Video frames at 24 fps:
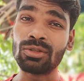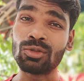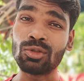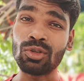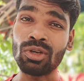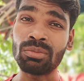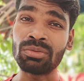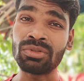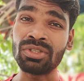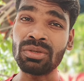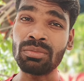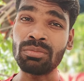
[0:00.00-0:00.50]

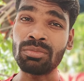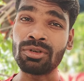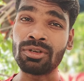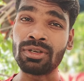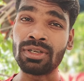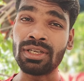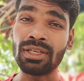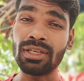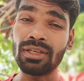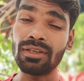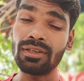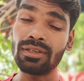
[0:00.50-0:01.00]
सबसे
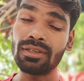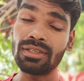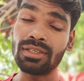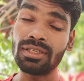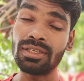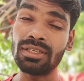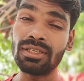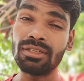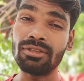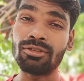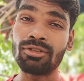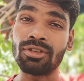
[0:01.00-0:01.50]
पहले
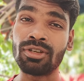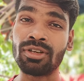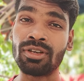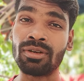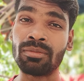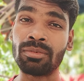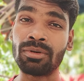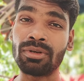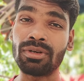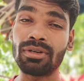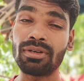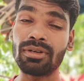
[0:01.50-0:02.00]
इसी चैनल
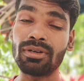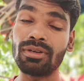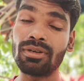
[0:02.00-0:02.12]
पर